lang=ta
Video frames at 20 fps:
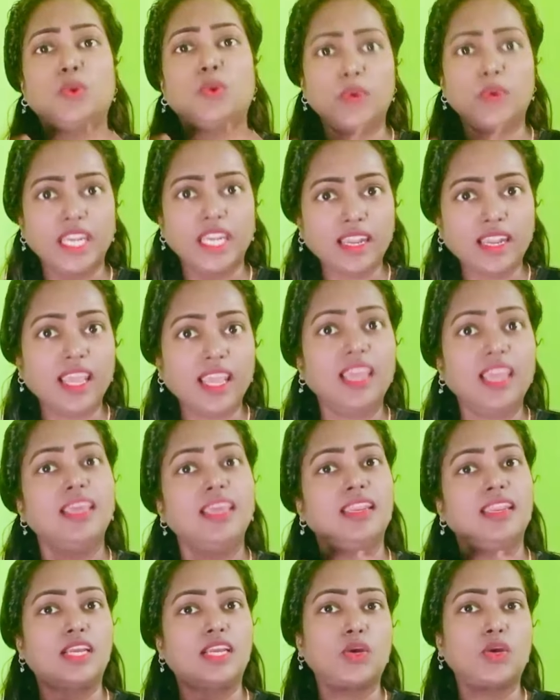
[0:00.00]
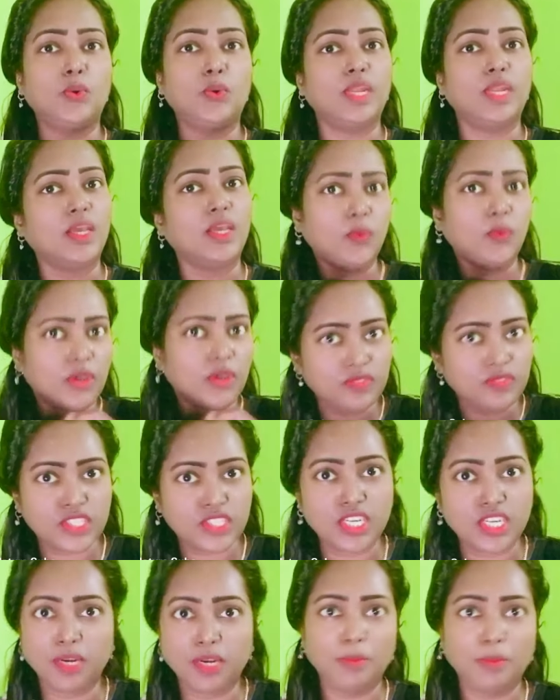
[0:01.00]
தோணிட்டே இருக்கக்கூடிய ஒரு
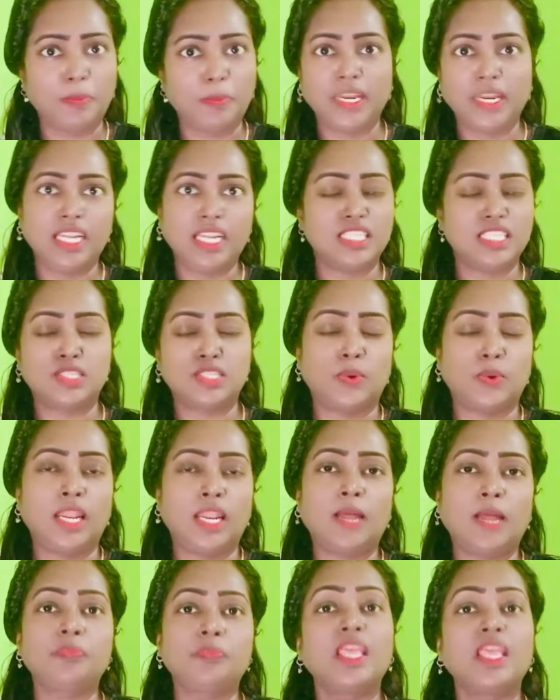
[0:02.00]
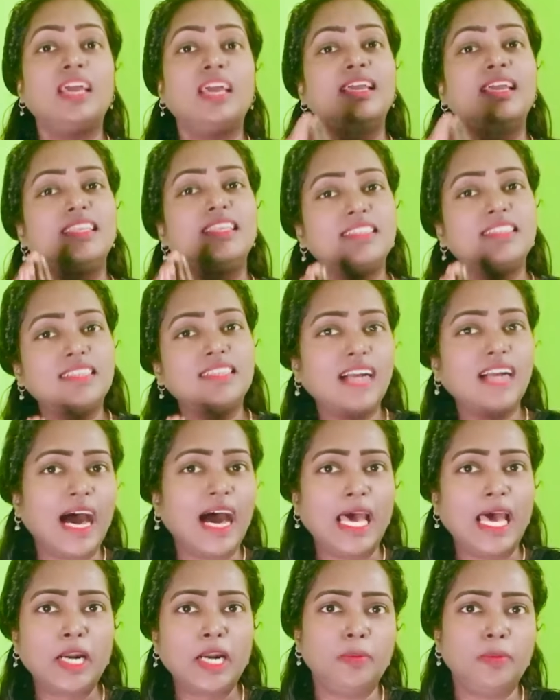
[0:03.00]
விஷயம் அப்படின்னே சொல்லலாம் இதுக்கு
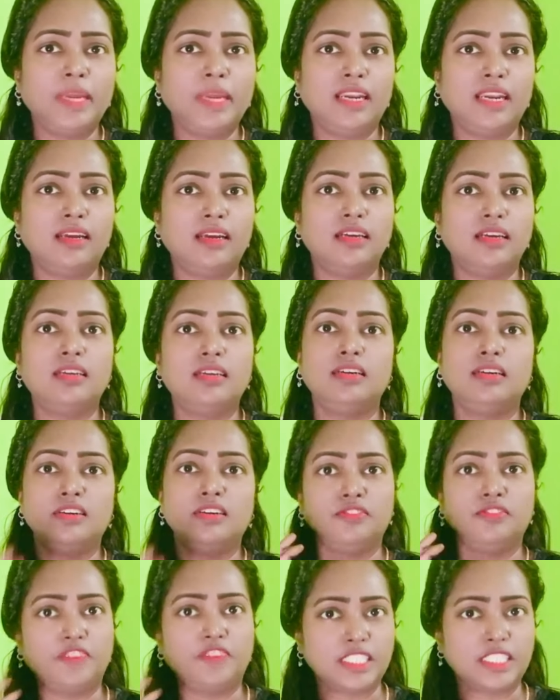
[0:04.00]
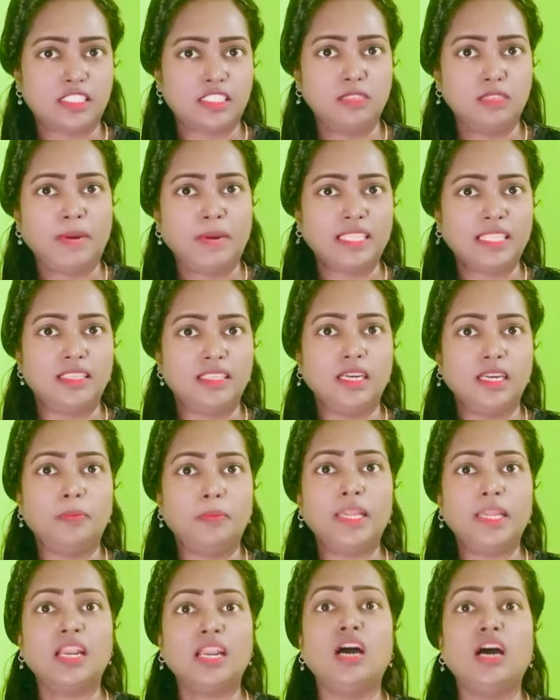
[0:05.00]
காரணம் என்ன ஃபஸ்ட்டு பார்த்தீங்க
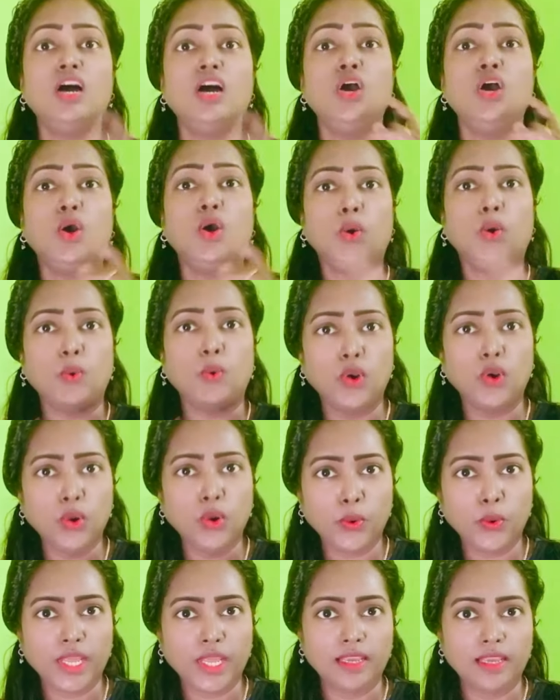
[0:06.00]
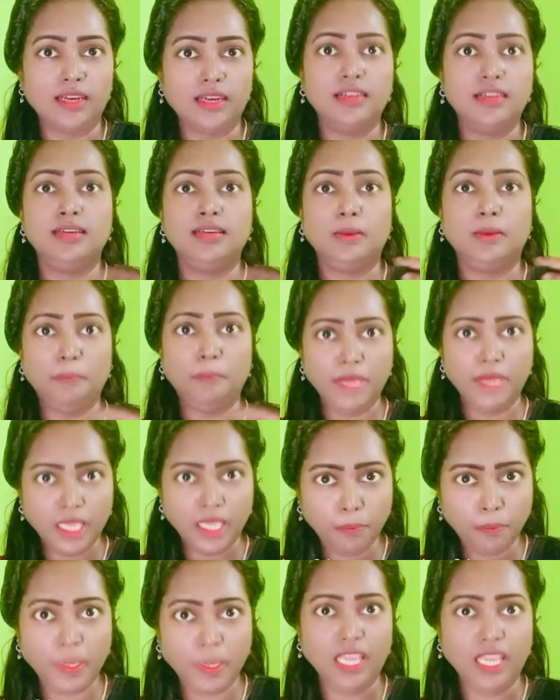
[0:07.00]
அப்படின்னா உங்களுடைய
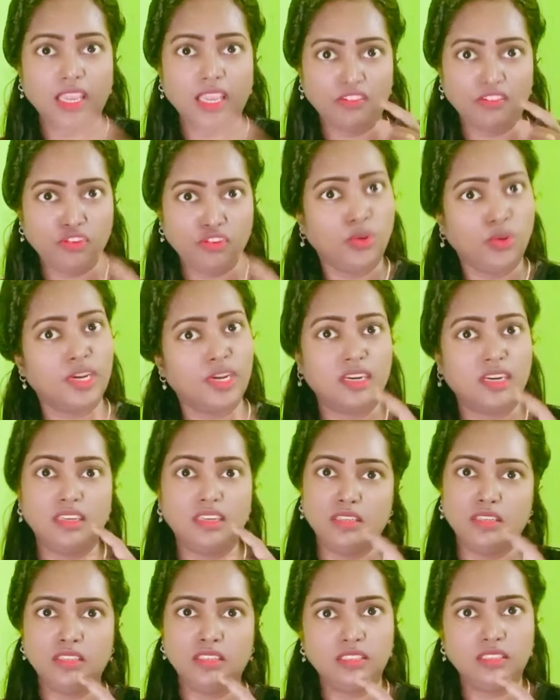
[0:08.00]
பிபி எவ்வளோ இருக்குன்னு